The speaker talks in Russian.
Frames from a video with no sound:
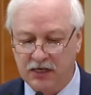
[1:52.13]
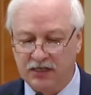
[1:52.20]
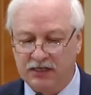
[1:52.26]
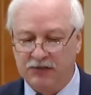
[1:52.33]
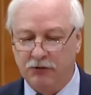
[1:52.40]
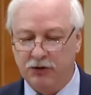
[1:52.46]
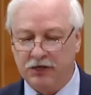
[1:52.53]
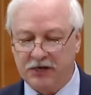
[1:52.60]

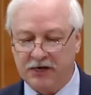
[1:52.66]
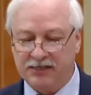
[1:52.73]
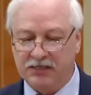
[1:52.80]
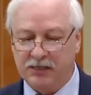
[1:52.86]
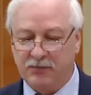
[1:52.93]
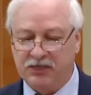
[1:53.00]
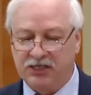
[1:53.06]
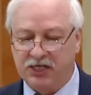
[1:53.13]
Сегодня
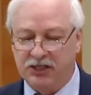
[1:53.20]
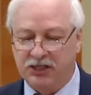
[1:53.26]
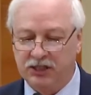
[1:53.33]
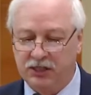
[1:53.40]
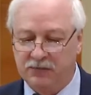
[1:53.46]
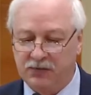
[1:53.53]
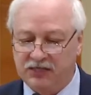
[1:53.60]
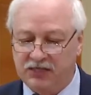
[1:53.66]
резко
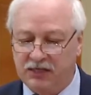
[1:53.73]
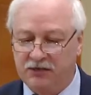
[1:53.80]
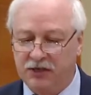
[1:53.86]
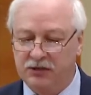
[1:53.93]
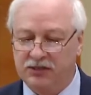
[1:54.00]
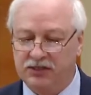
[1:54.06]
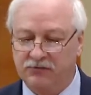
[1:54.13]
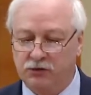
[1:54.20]
подскочила по
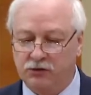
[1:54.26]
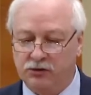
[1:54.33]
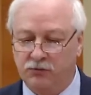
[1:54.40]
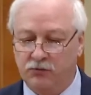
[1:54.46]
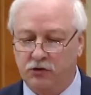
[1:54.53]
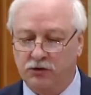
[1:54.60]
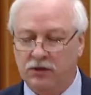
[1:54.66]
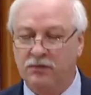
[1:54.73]
сравнению с
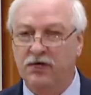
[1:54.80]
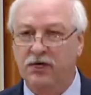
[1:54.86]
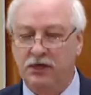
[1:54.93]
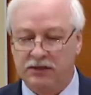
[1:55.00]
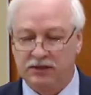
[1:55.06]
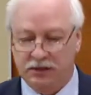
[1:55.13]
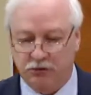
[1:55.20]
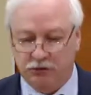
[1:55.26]
90-м годом
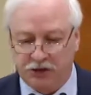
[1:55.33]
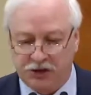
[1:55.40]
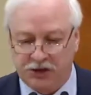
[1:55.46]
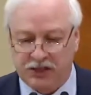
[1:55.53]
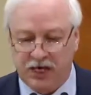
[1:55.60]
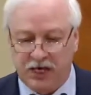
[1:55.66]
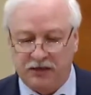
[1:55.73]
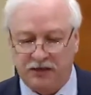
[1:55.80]

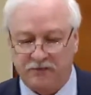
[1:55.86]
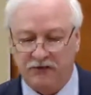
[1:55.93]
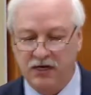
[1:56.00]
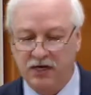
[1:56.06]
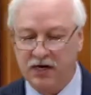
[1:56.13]
текучесть кадров.